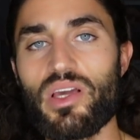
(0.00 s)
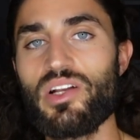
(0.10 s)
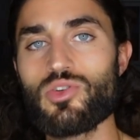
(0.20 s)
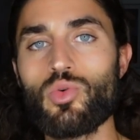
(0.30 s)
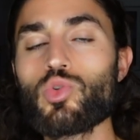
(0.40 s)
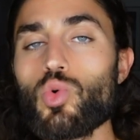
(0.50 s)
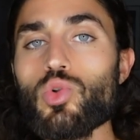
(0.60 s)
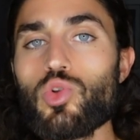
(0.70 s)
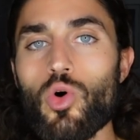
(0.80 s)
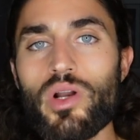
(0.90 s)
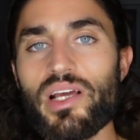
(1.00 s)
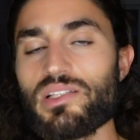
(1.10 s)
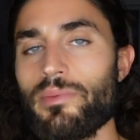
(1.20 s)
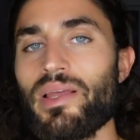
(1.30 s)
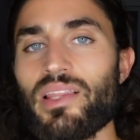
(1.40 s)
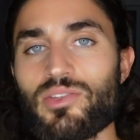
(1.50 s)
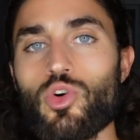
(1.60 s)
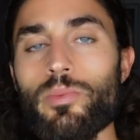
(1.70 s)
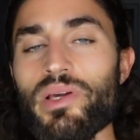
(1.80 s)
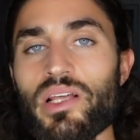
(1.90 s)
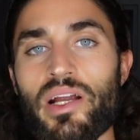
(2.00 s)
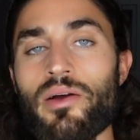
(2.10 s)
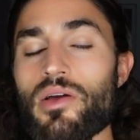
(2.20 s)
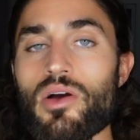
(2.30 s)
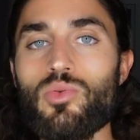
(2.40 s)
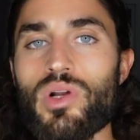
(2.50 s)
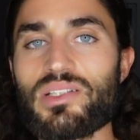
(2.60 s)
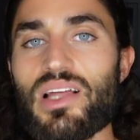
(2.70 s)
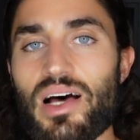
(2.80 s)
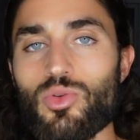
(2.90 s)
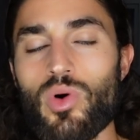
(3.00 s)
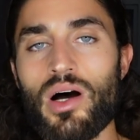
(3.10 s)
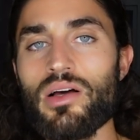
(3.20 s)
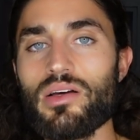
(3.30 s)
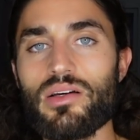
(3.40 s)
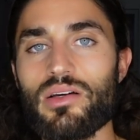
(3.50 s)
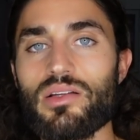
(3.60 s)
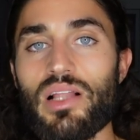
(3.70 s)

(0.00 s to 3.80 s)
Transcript: che ne so, uno scultore si mette a scolpire una statua eh,